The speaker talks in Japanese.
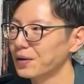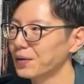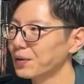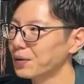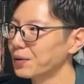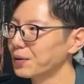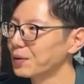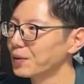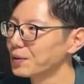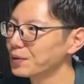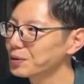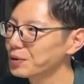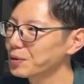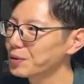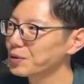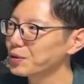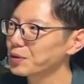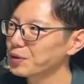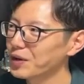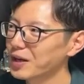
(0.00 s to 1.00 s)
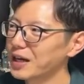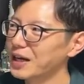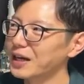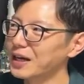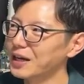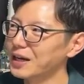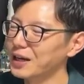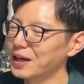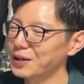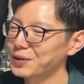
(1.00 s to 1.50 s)
この弟が
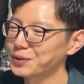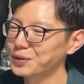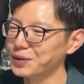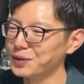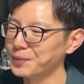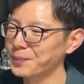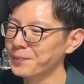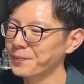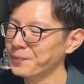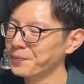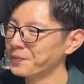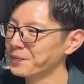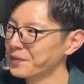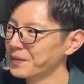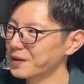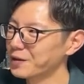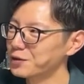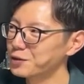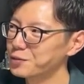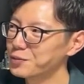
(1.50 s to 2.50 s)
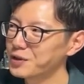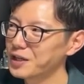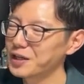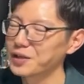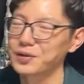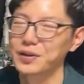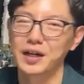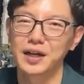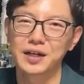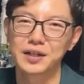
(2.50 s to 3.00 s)
あの産
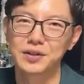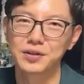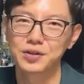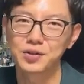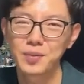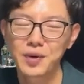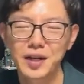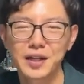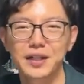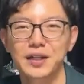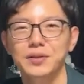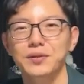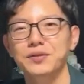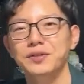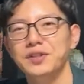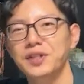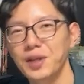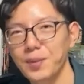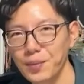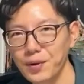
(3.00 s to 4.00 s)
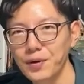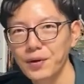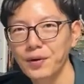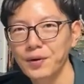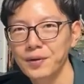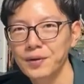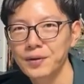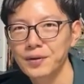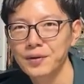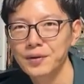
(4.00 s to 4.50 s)
屋の中で生まれたとしても
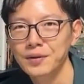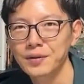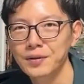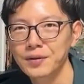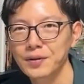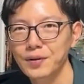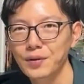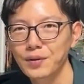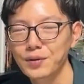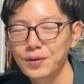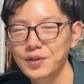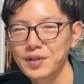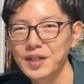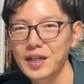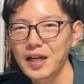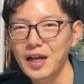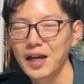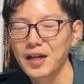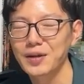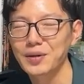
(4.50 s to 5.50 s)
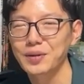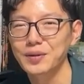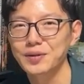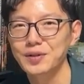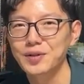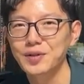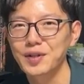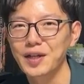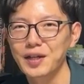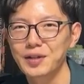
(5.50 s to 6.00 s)
この世界を
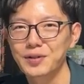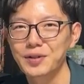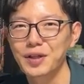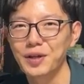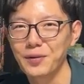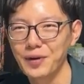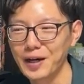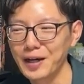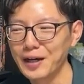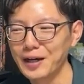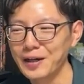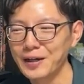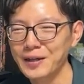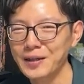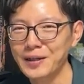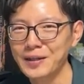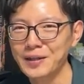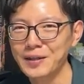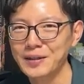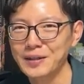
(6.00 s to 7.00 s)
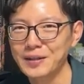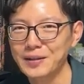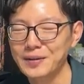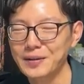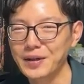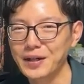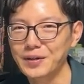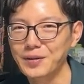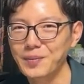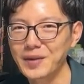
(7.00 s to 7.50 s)
告げるには
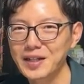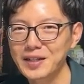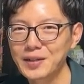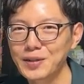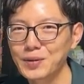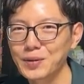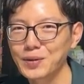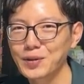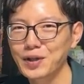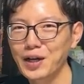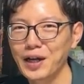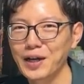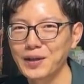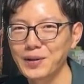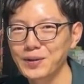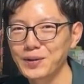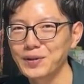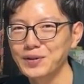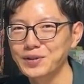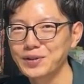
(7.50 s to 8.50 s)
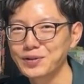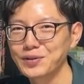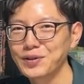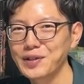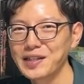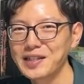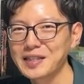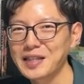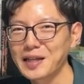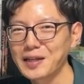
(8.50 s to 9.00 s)
あの真人ぐらいの
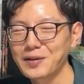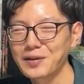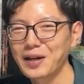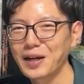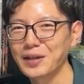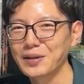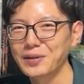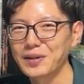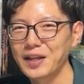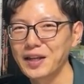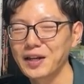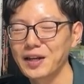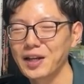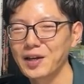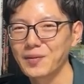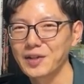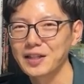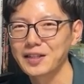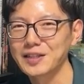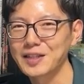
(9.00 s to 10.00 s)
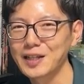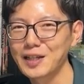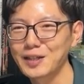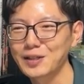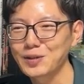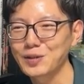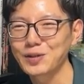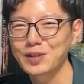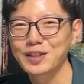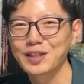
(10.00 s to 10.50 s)
11歳ぐらいの年齢まで成
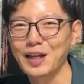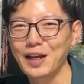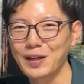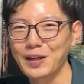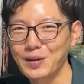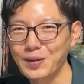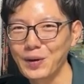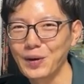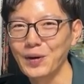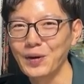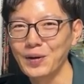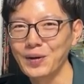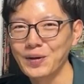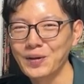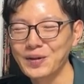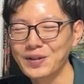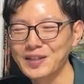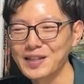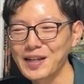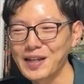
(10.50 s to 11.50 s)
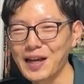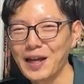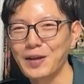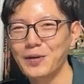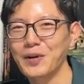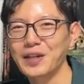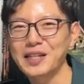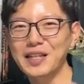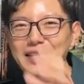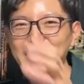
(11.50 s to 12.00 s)
長しないと世界
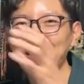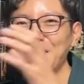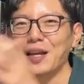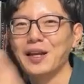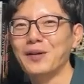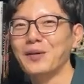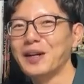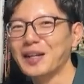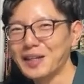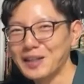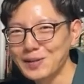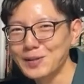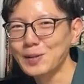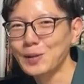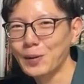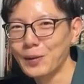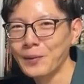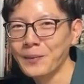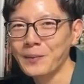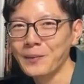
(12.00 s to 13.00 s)
渡せないわけですよ。